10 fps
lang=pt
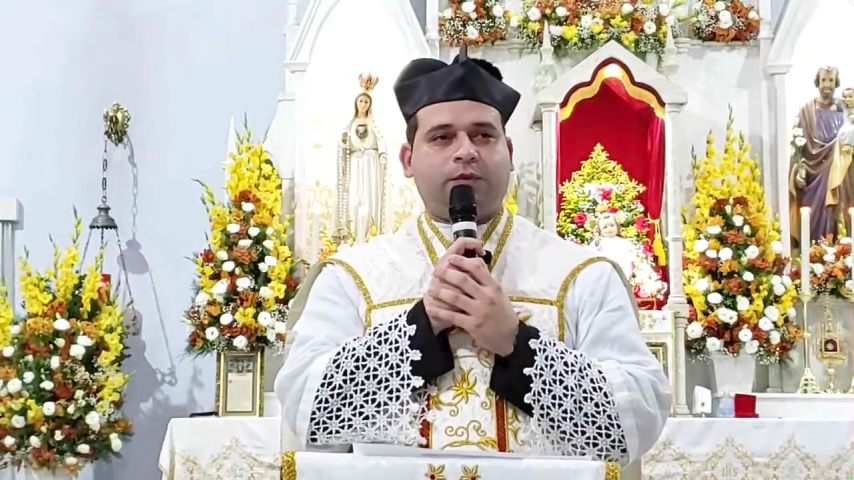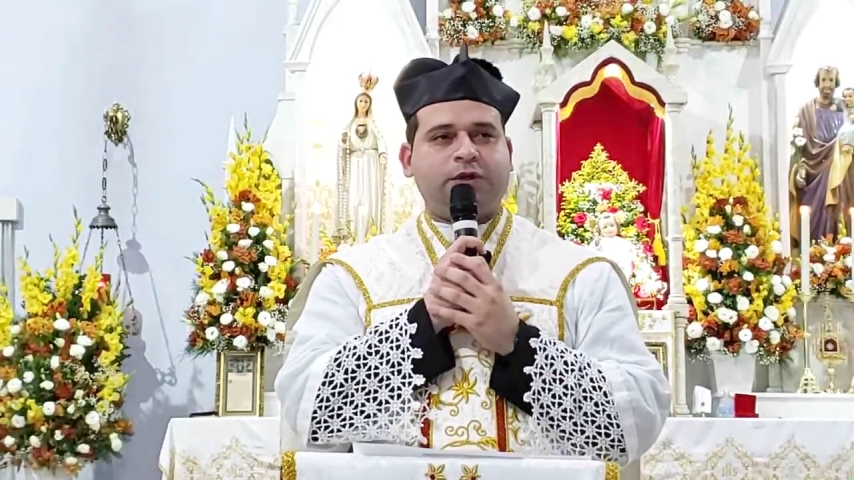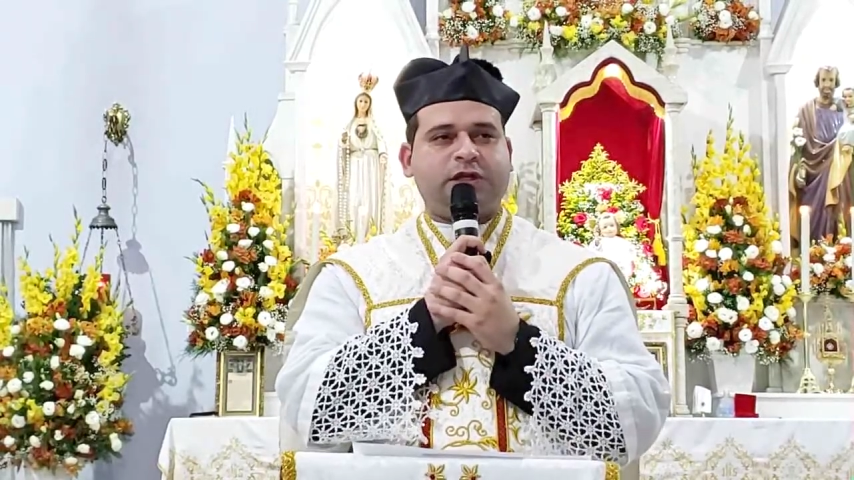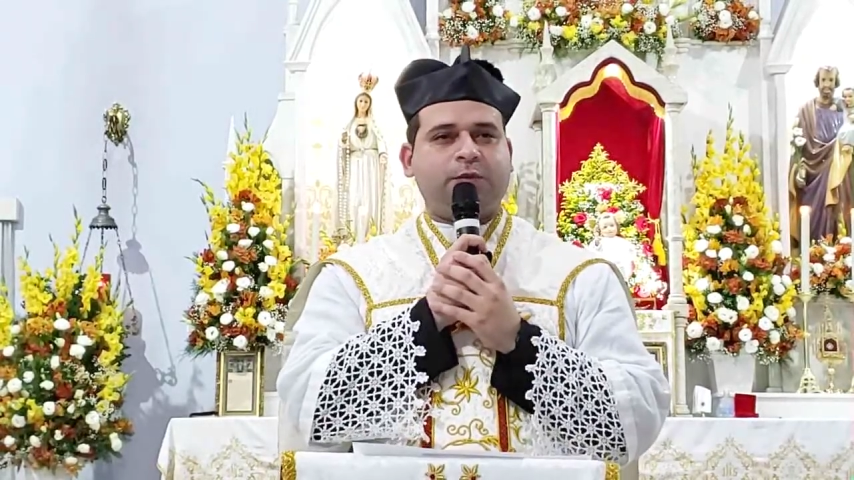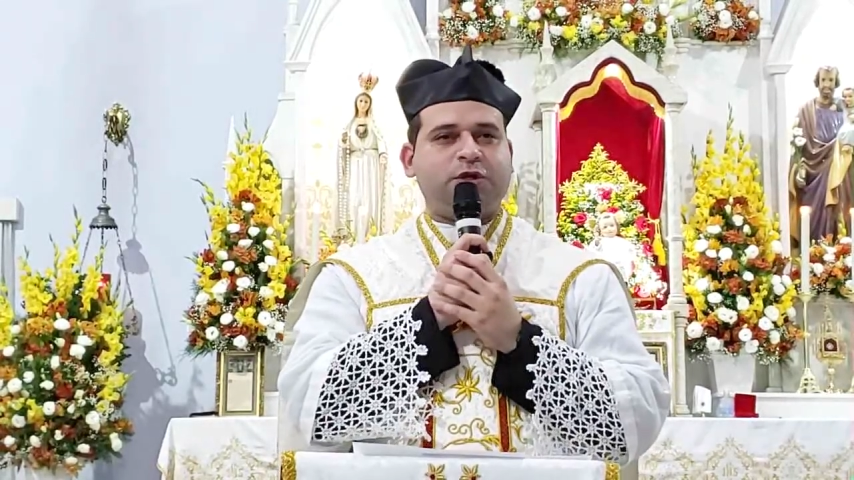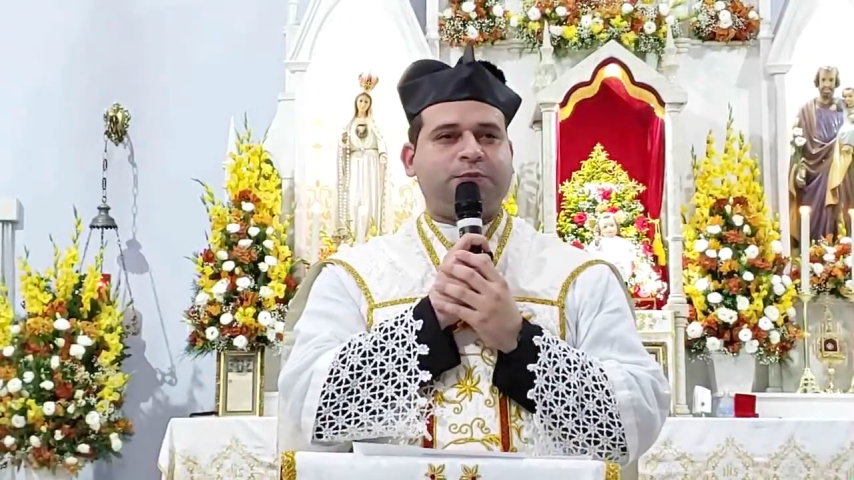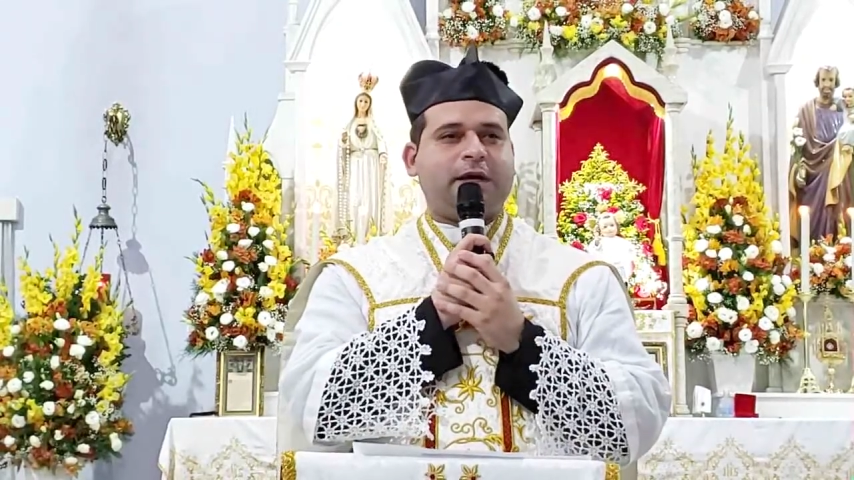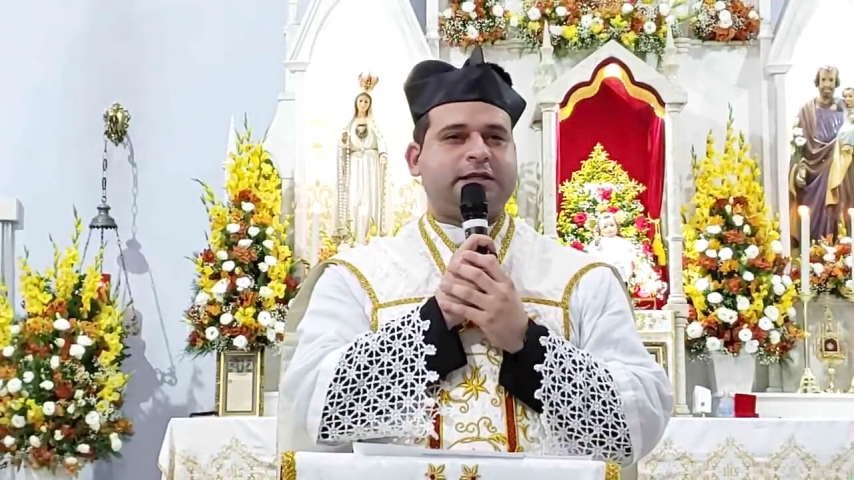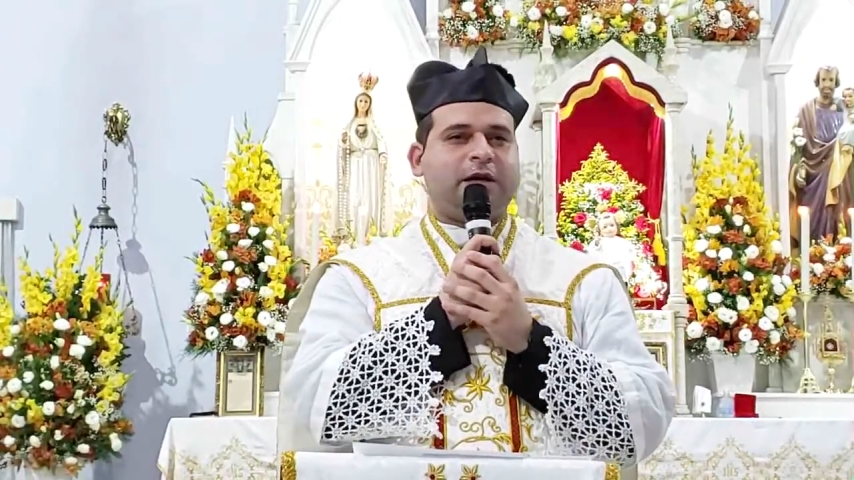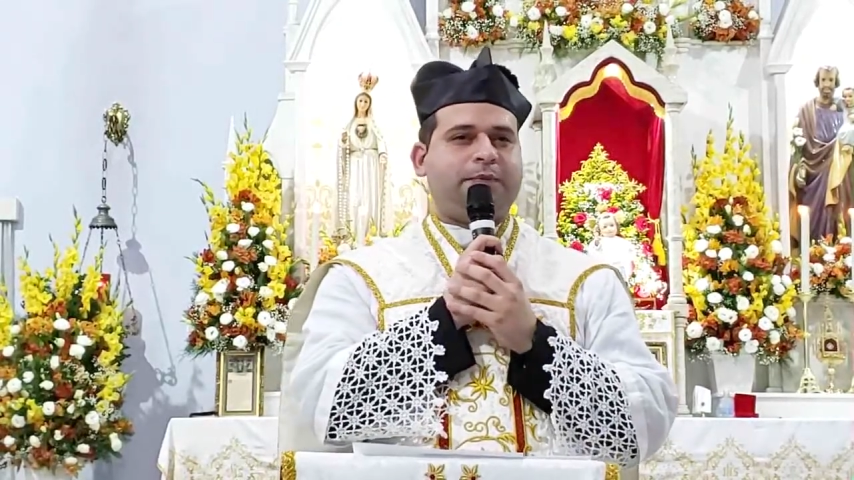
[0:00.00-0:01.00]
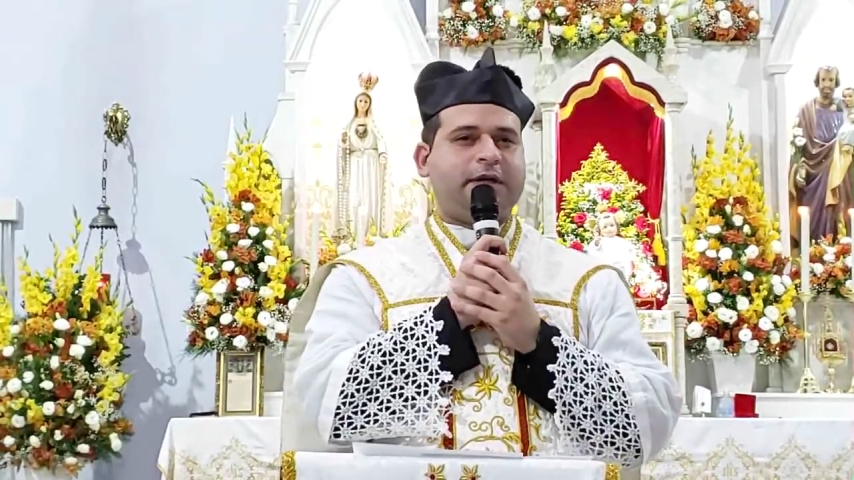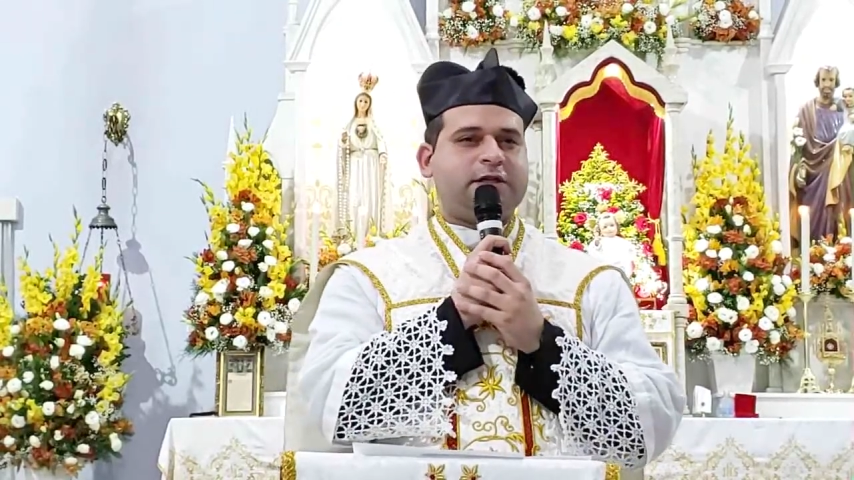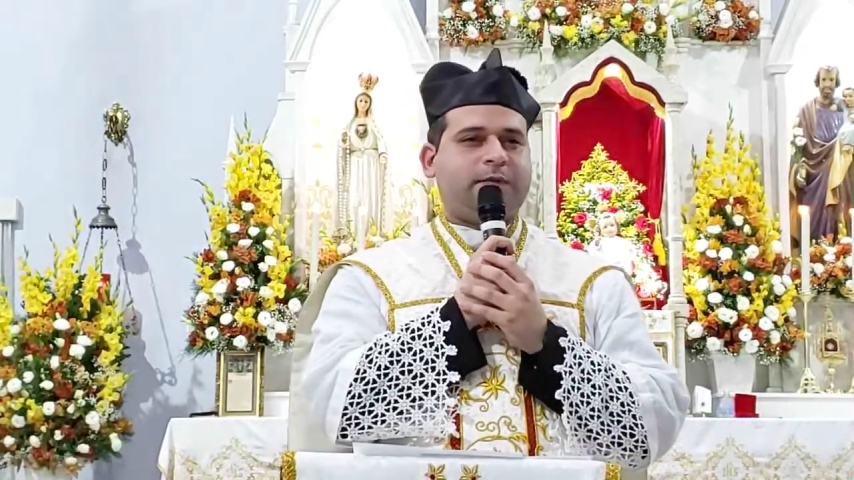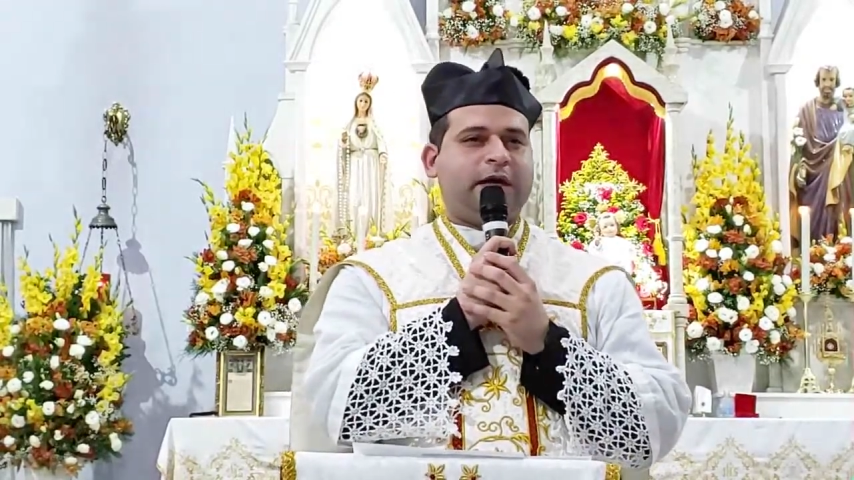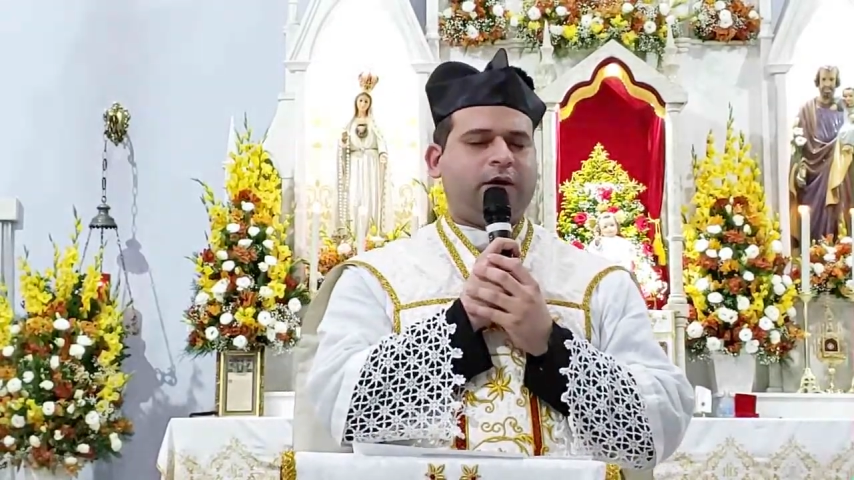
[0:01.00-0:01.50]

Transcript: Possamos passar pelas